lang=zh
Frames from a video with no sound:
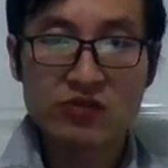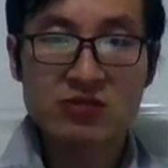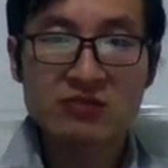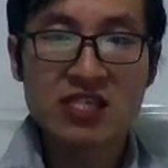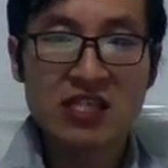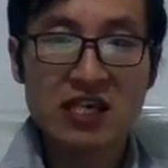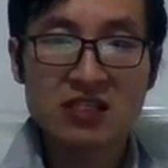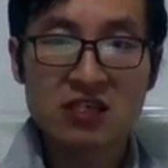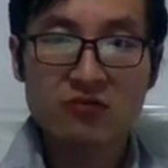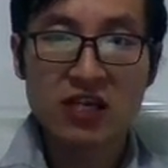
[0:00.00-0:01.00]
为什么现代
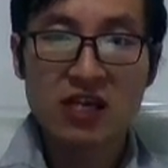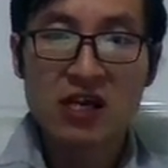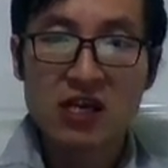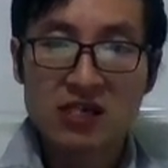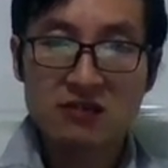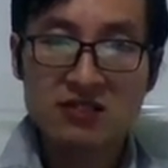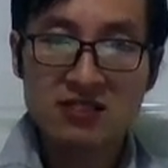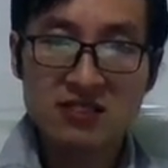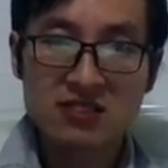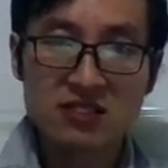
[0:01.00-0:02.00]
社会要
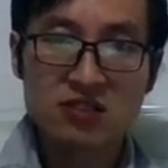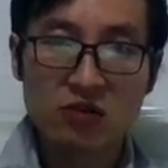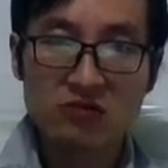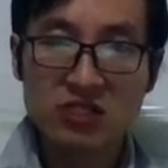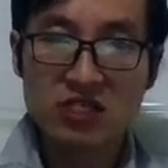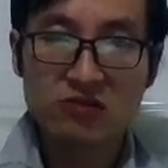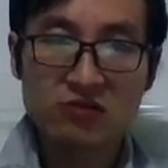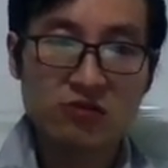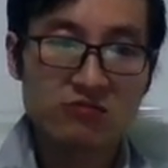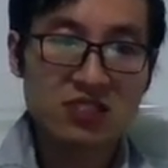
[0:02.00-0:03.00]
四种这种
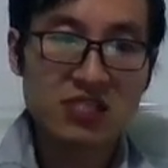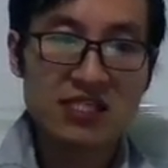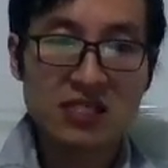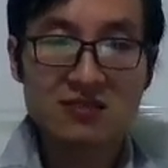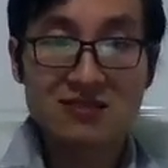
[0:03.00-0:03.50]
我们之前讲的